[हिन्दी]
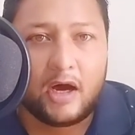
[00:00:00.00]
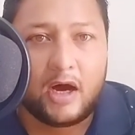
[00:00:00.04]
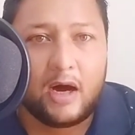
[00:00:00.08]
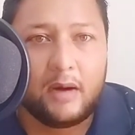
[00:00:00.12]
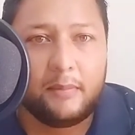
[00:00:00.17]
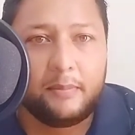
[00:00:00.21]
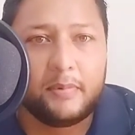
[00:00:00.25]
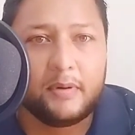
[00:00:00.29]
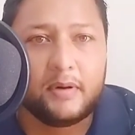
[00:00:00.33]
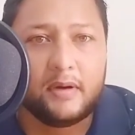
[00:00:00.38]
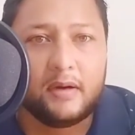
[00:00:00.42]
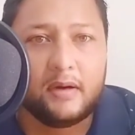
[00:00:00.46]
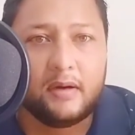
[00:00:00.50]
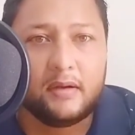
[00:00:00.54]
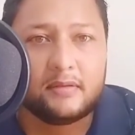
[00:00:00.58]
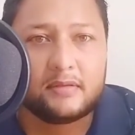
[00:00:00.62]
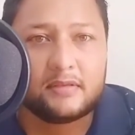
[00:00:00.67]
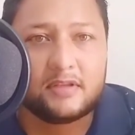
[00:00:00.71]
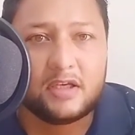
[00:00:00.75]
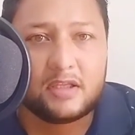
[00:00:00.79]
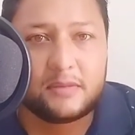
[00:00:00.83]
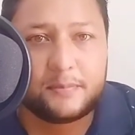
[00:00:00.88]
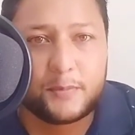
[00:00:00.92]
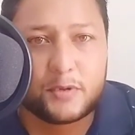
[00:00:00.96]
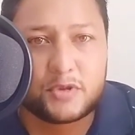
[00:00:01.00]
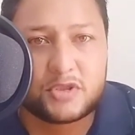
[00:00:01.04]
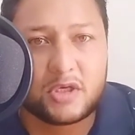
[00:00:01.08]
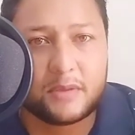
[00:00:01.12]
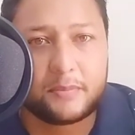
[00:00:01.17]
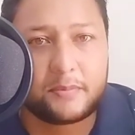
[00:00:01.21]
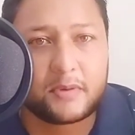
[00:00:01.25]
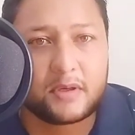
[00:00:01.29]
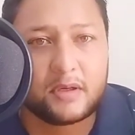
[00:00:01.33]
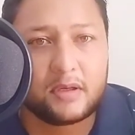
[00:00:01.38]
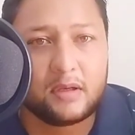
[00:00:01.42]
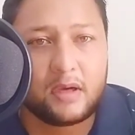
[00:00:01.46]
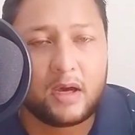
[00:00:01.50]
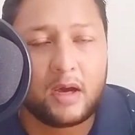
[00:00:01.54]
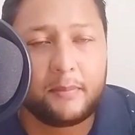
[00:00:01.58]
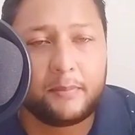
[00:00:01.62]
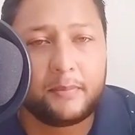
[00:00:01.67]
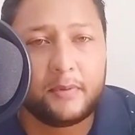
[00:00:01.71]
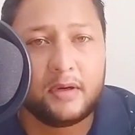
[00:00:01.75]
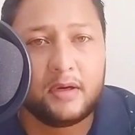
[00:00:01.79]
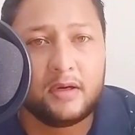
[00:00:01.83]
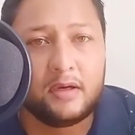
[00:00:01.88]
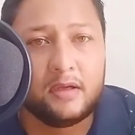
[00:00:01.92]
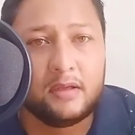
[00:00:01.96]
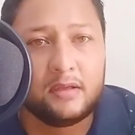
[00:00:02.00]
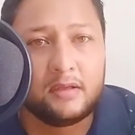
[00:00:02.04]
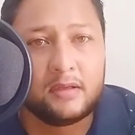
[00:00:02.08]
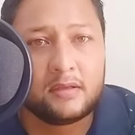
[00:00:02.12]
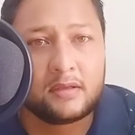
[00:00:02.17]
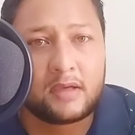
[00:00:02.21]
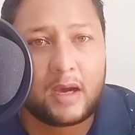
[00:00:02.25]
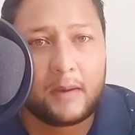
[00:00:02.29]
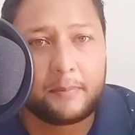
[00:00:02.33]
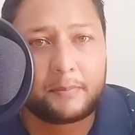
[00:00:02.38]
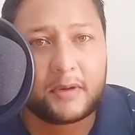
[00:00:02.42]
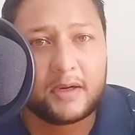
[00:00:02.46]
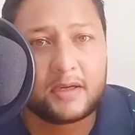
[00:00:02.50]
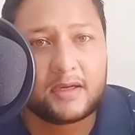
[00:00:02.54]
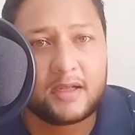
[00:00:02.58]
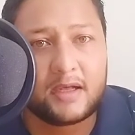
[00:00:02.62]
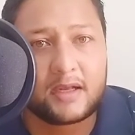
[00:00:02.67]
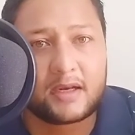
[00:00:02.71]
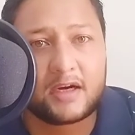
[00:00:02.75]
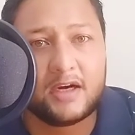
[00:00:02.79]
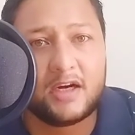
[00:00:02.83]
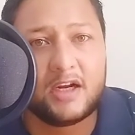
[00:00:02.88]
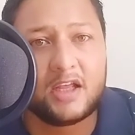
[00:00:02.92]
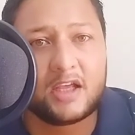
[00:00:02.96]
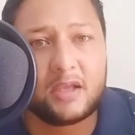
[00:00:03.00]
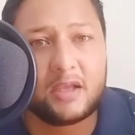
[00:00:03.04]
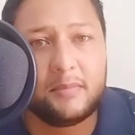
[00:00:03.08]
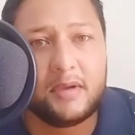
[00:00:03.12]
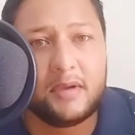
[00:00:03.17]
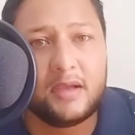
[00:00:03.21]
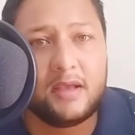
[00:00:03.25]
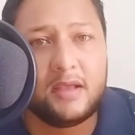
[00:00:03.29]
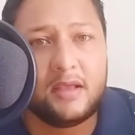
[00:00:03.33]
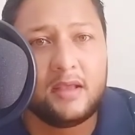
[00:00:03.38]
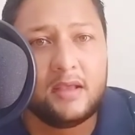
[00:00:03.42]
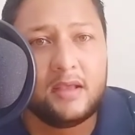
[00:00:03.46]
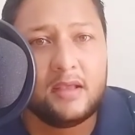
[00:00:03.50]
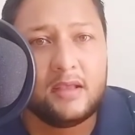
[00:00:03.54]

आप दस पुशअप कर आप आपका टारगेट है कि मैं